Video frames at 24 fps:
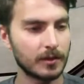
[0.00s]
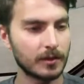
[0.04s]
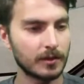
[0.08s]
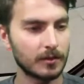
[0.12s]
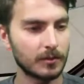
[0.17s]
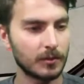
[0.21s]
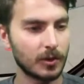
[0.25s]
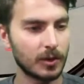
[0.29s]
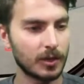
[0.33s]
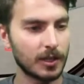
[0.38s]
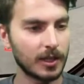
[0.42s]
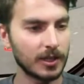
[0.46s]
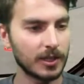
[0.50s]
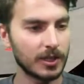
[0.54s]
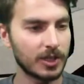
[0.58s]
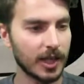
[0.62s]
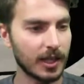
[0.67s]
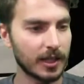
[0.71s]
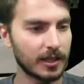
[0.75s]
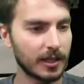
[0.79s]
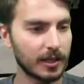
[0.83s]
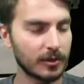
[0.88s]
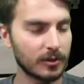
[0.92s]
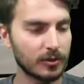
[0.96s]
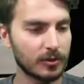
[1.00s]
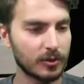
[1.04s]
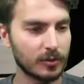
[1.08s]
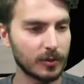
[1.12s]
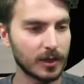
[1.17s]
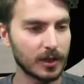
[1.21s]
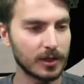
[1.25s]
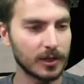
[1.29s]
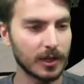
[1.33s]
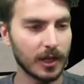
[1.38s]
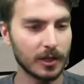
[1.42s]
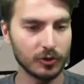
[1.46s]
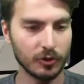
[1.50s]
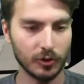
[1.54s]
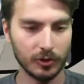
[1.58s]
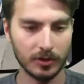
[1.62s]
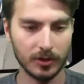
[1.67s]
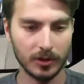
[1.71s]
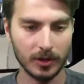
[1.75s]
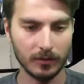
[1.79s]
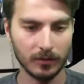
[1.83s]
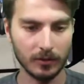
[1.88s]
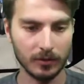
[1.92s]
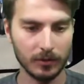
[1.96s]
böyle içeriden sürmeyi daha çok
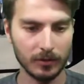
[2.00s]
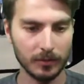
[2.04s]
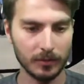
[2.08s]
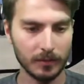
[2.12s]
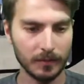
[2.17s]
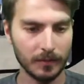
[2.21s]
seviyorum.